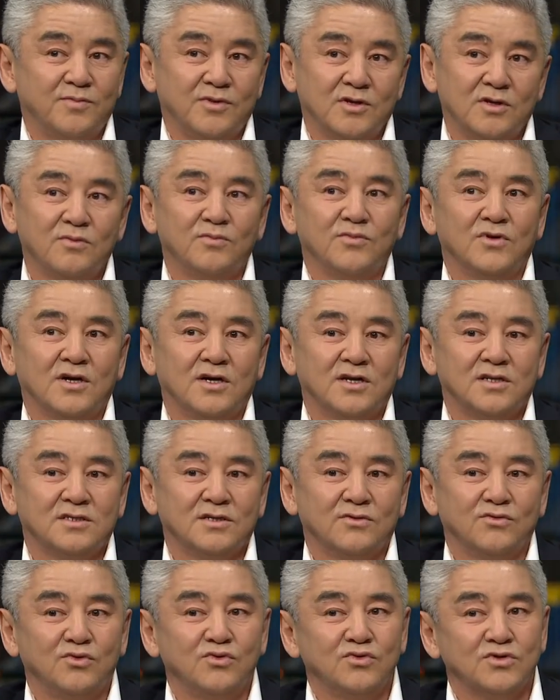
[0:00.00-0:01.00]
Поэтому, мне
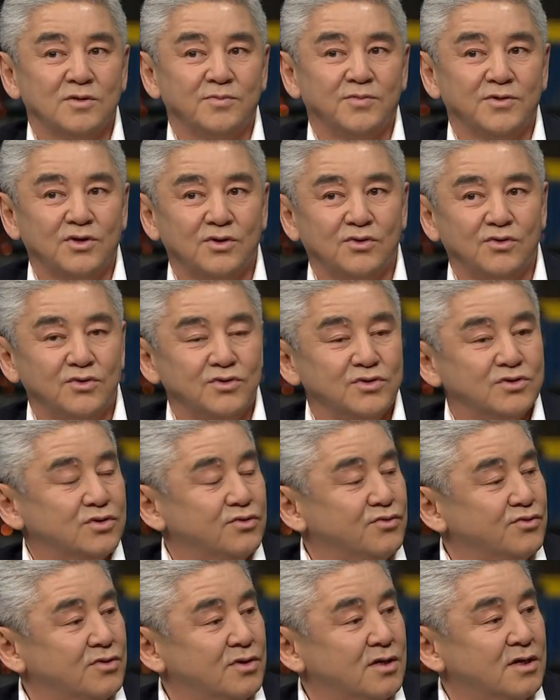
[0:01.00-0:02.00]
кажется, вот нужно
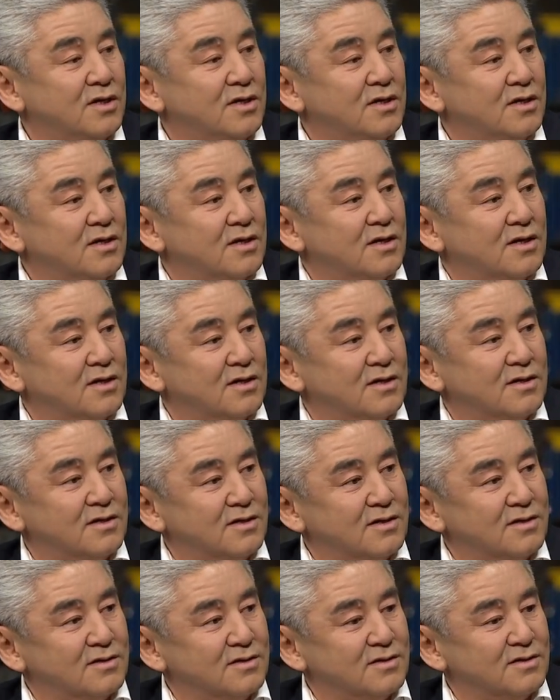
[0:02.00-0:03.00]
потихонечку вот,
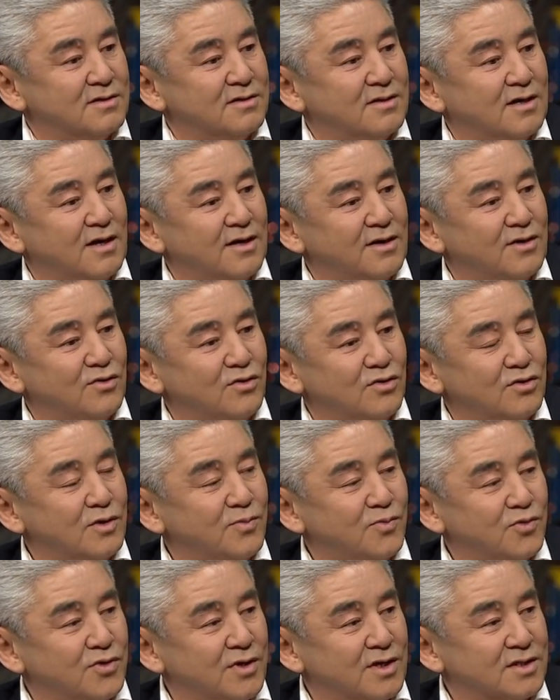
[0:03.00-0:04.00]
э, ореол
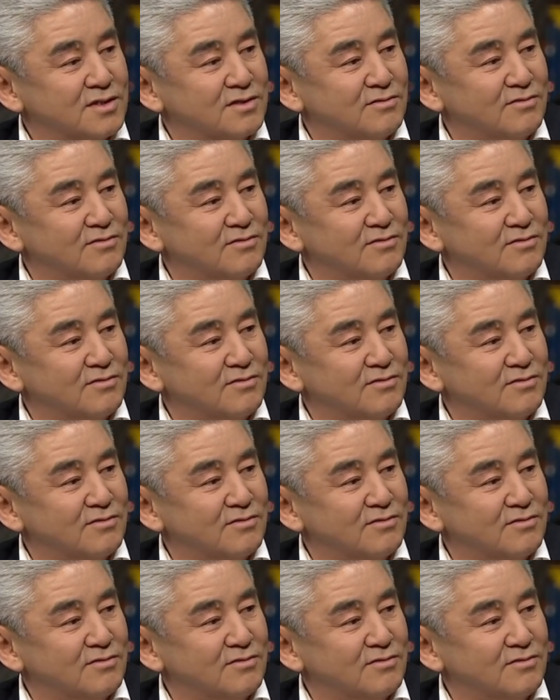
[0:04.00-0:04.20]
депутатства.